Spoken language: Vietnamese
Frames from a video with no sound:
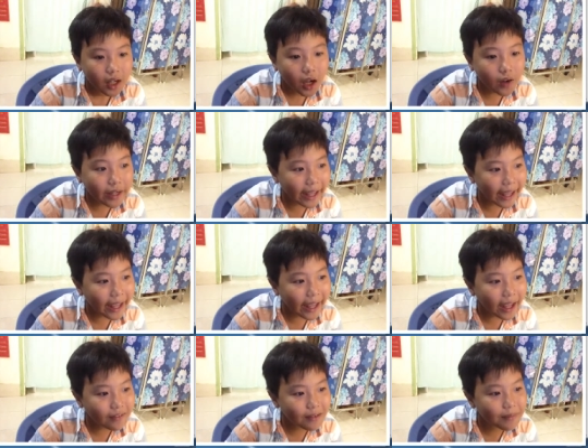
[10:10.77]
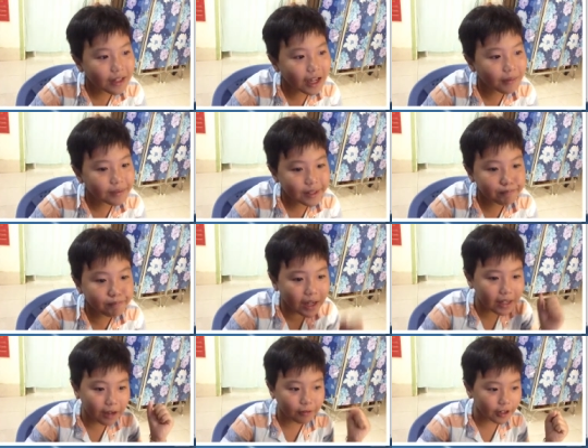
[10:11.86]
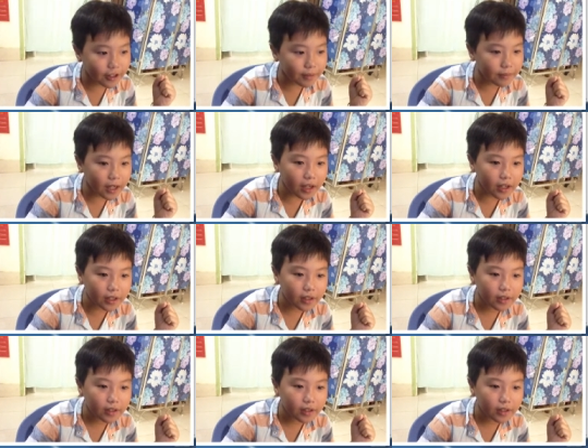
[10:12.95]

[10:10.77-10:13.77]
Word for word: Ok, và bây giờ mình sẽ bắt đầu random thôi